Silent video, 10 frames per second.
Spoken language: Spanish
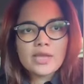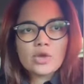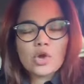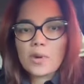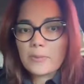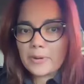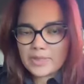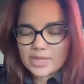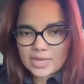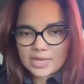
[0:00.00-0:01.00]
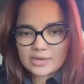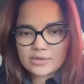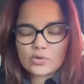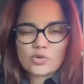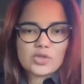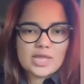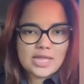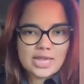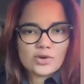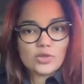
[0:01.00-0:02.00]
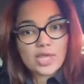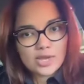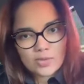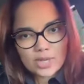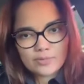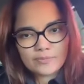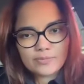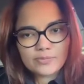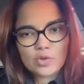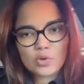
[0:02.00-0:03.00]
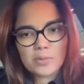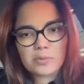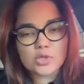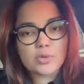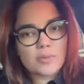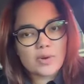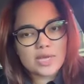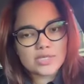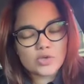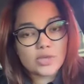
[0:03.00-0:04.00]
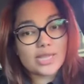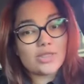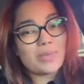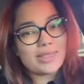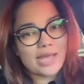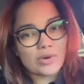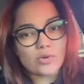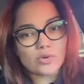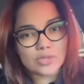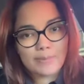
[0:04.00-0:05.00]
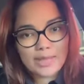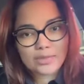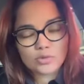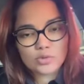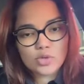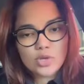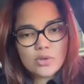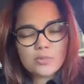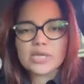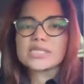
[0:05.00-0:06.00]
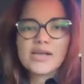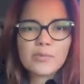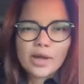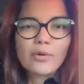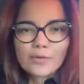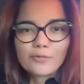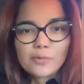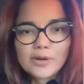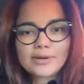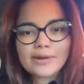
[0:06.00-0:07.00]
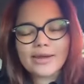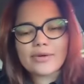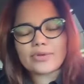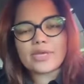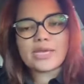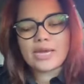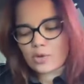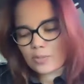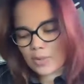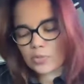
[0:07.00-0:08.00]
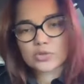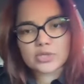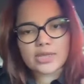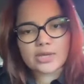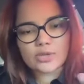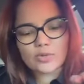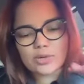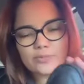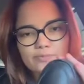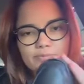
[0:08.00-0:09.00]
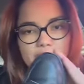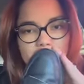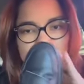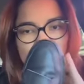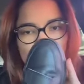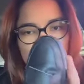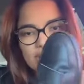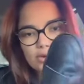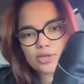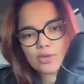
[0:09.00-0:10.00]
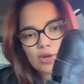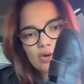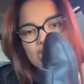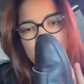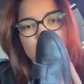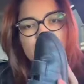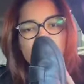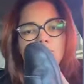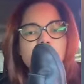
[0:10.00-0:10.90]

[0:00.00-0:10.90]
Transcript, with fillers: Como les permiten ir con tenis negros de cuero, con mi esposo tomamos la decisión de no mandarlos con zapatos, porque sabemos que van a jugar fútbol en recreo y les compramos unos tenis negros de cuero. Estos son los tenis negros de cuero que les compramos